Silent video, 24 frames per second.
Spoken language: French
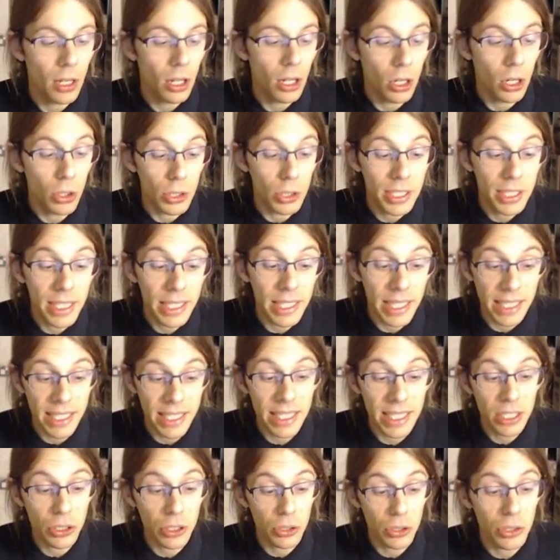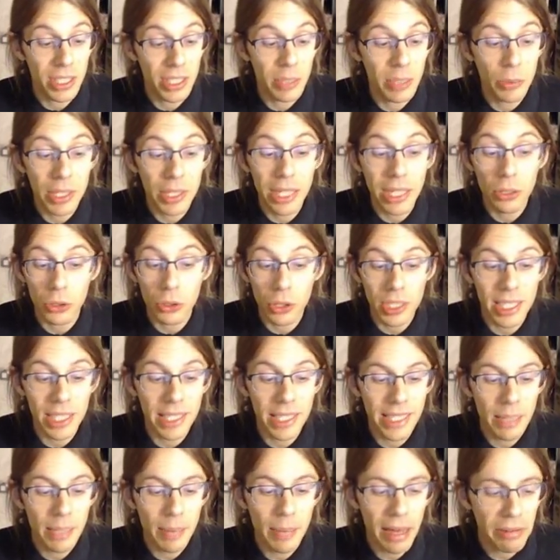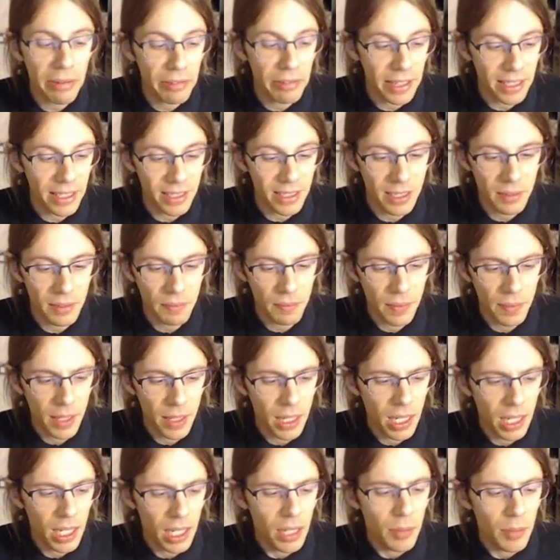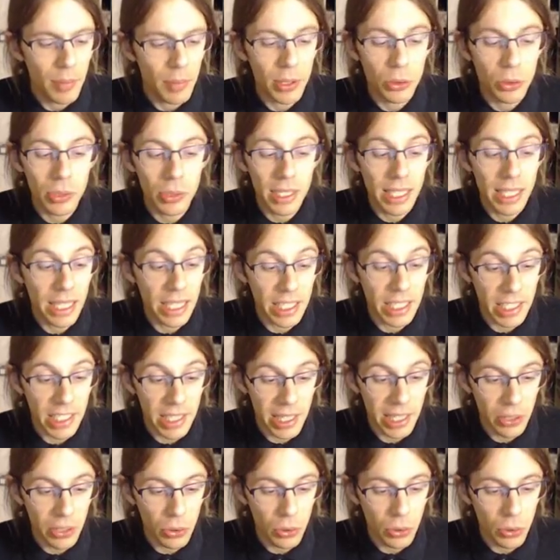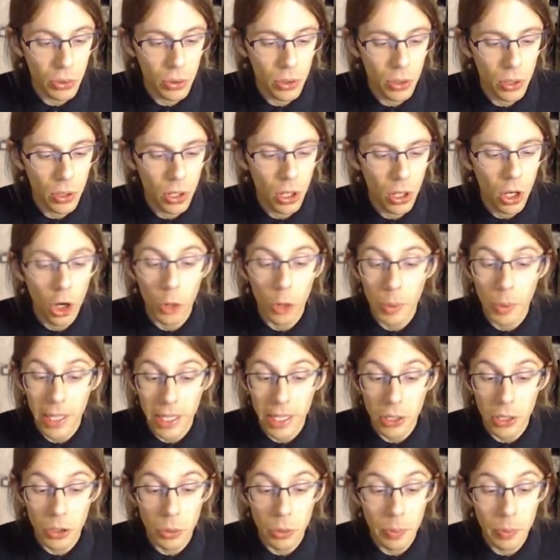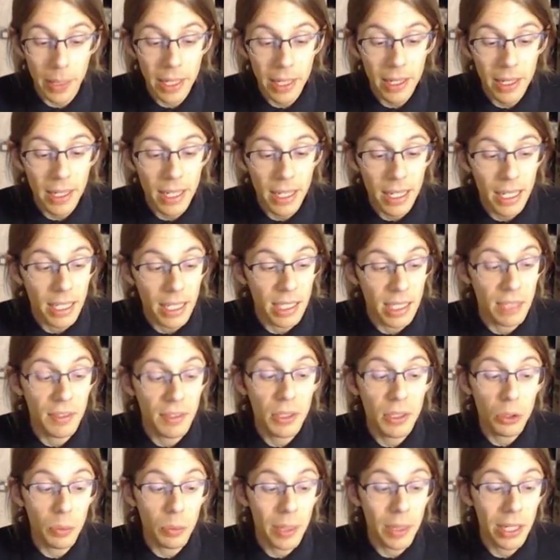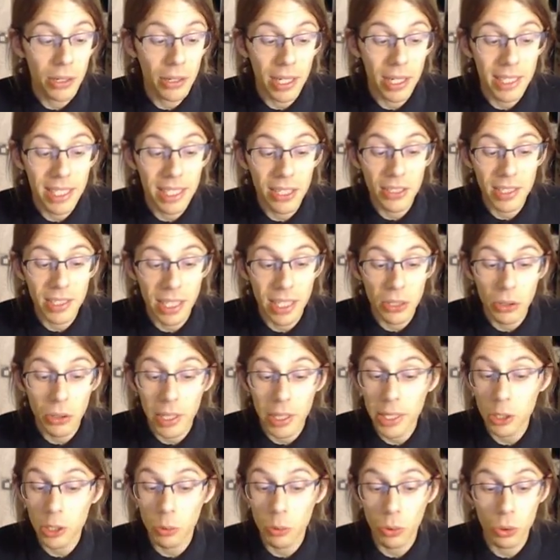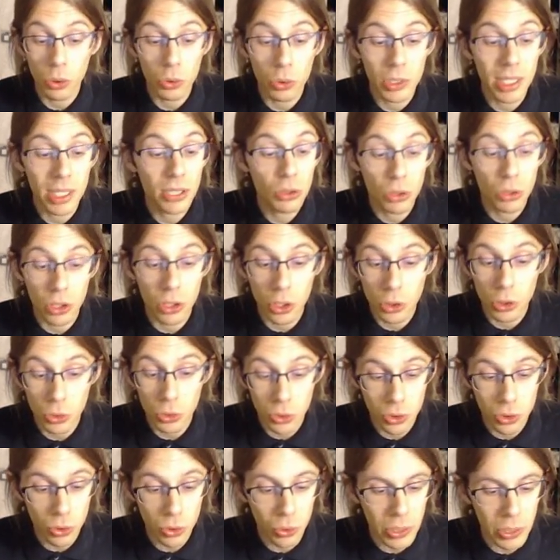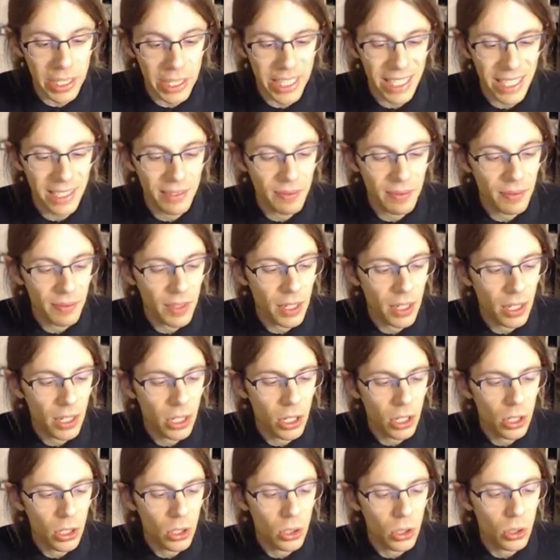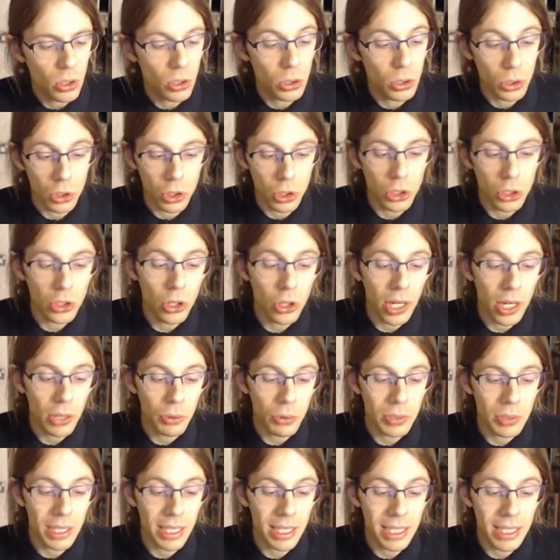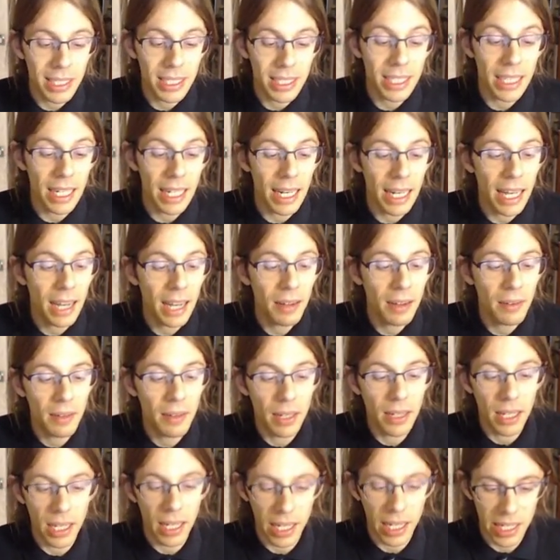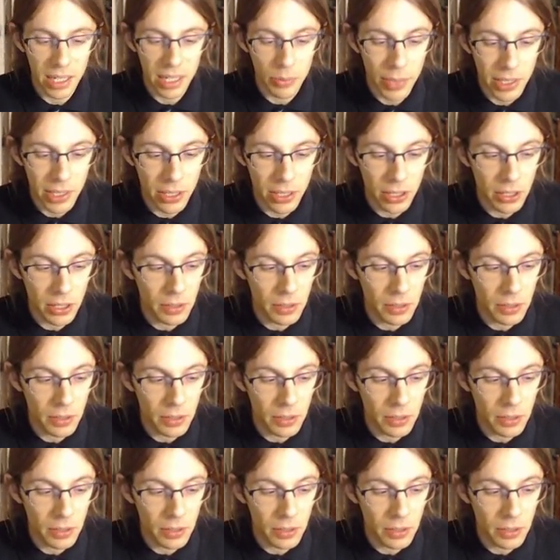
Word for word: Le CID exige de ses modèles une docilité parfaite. Mais tu dis qu'il est généreux. Au prix qu'il te paie, j'ai vite compris que la séance d'atelier se prolongeait dans son lit. De ce que j'entends raconter ici et là, rien ne m'étonne.